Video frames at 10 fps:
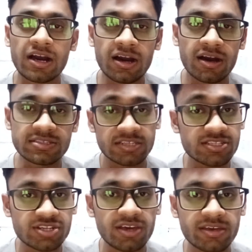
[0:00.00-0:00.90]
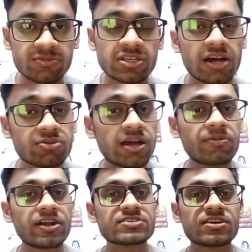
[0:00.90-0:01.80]
सजेस्ट किया कि मुझे अतुल
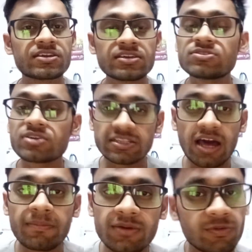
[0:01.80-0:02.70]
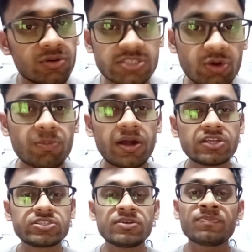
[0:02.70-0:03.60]
गावंडे सर की जो किताब है वो ज़रूर
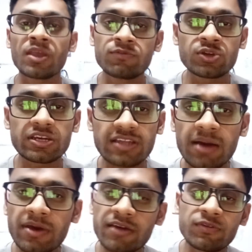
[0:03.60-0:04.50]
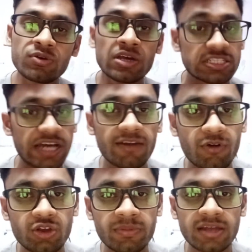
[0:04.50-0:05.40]
पढ़नी चाहिए वो जो किताब है वो चार
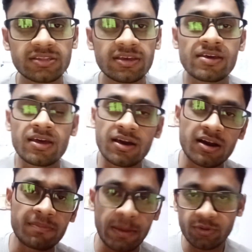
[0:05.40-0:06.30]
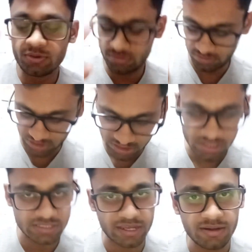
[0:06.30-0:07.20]
वॉल्यूम में आती है आ, मैं आपको
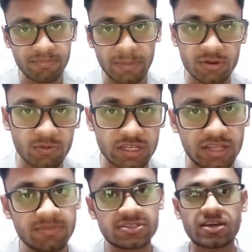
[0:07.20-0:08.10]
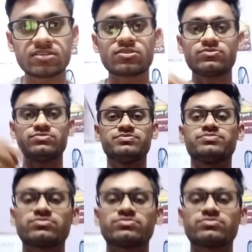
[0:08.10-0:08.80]
जस्ट अ सेकेंड मैं आपको वो किताब दिखाता हूँ